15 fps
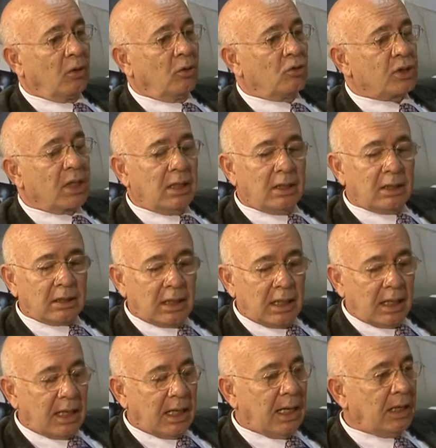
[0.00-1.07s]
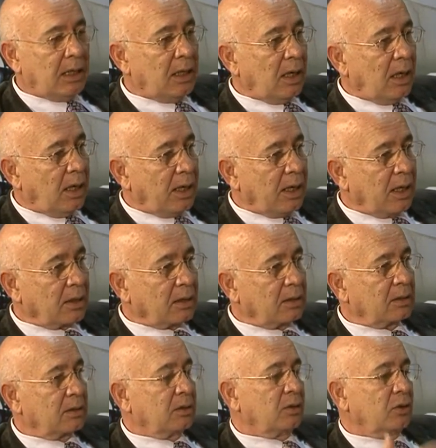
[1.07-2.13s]
Özellikle el,
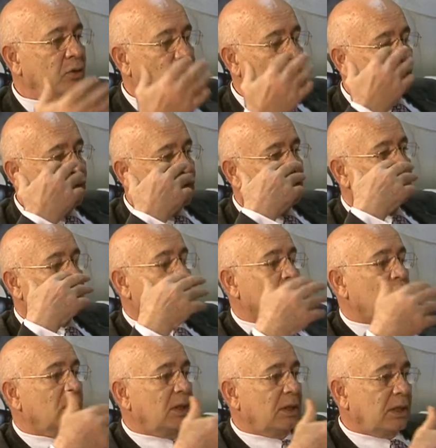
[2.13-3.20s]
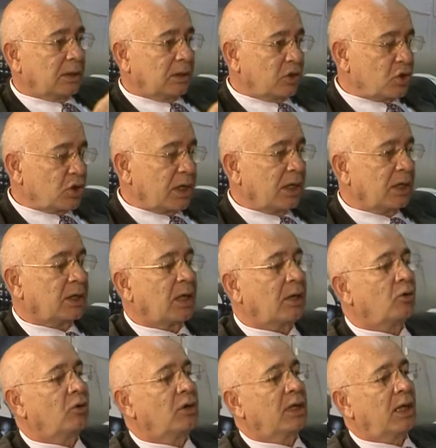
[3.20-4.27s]
ayak, yüz ya da dış genital
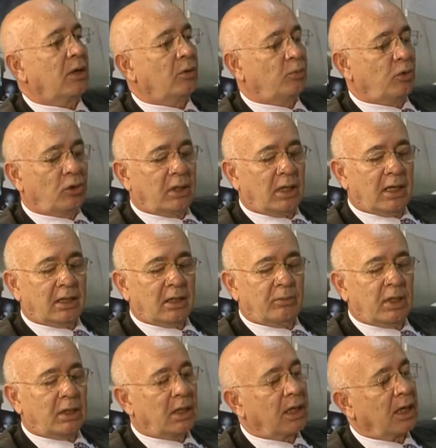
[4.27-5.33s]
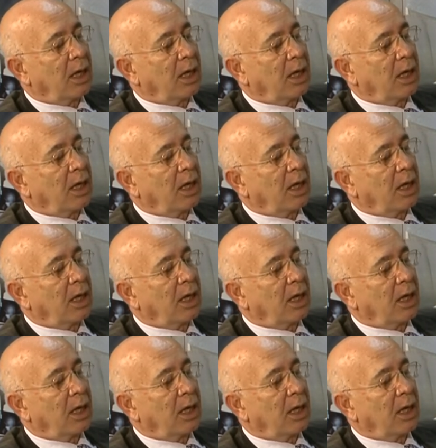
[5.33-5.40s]
bölgelerde meydana